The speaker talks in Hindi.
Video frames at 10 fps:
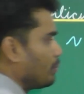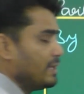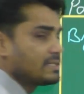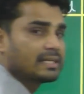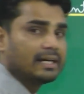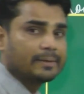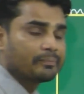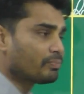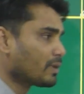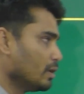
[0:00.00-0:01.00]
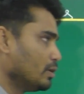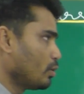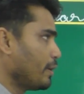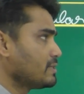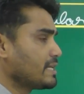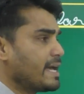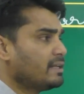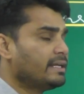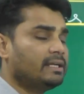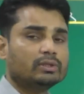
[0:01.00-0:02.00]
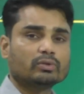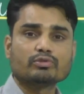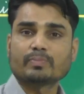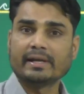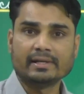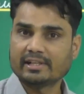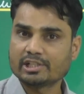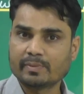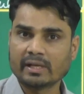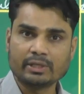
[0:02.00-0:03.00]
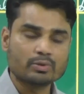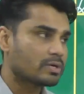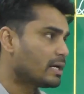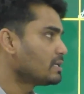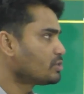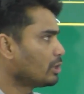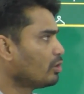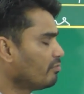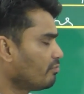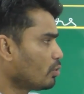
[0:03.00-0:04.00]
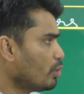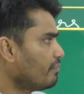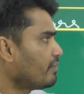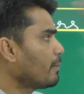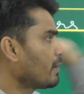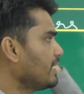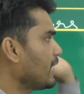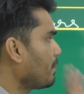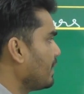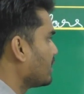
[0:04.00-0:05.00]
रुपीज का ड्राइंग्स है नहीं तो उस पर इंटरेस्ट भी नहीं होगा चलो कोई फर्म की यहाँ पे